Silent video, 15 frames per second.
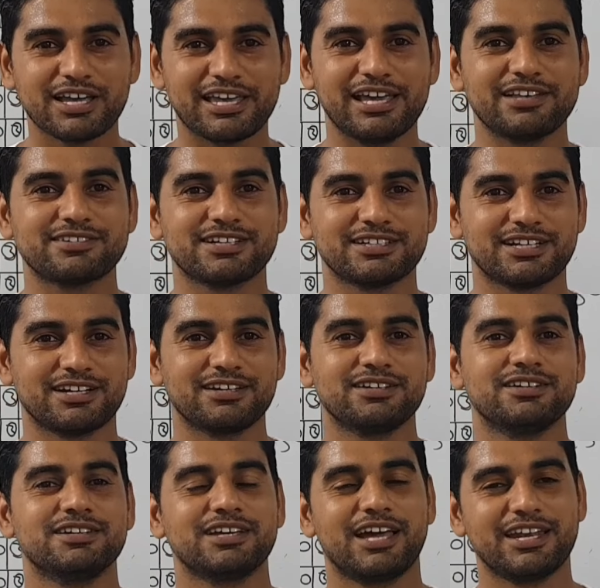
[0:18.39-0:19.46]
गैस कटर
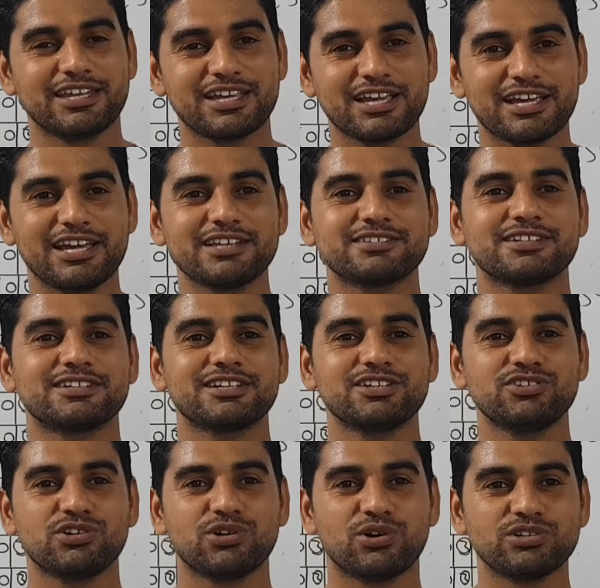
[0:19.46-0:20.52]
यानी कि गैस कटर की
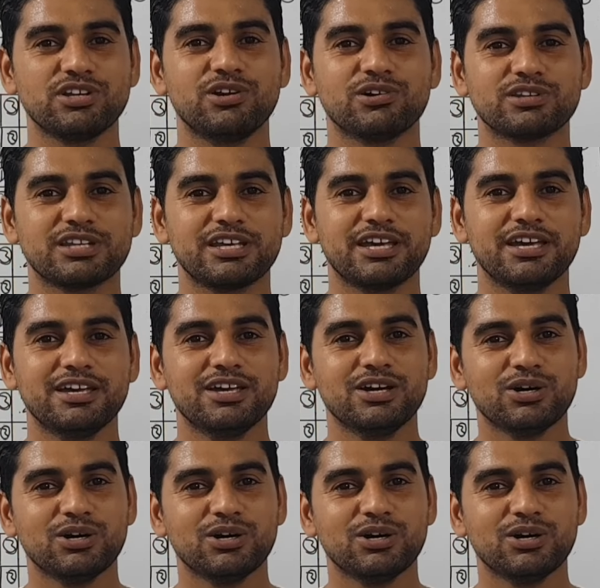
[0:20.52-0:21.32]
जो नोज़िल होती है